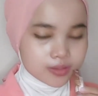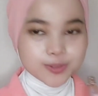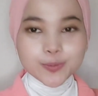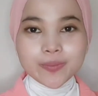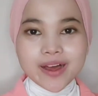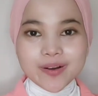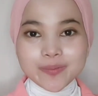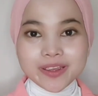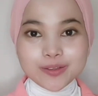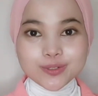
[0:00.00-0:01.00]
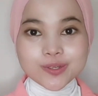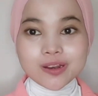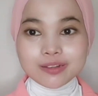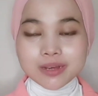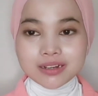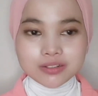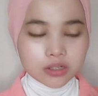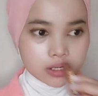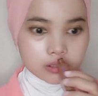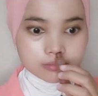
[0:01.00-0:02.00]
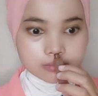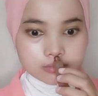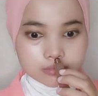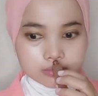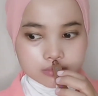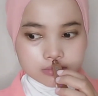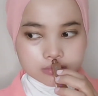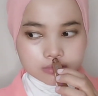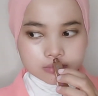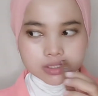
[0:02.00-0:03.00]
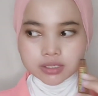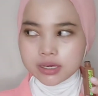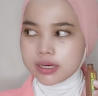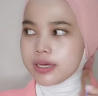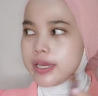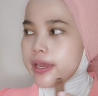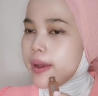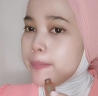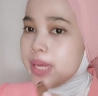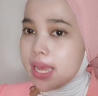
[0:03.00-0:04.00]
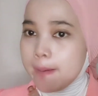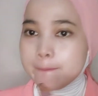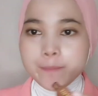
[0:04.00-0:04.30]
sumpah aromanya tuh coklat banget loh. Nggak kayak apa ya?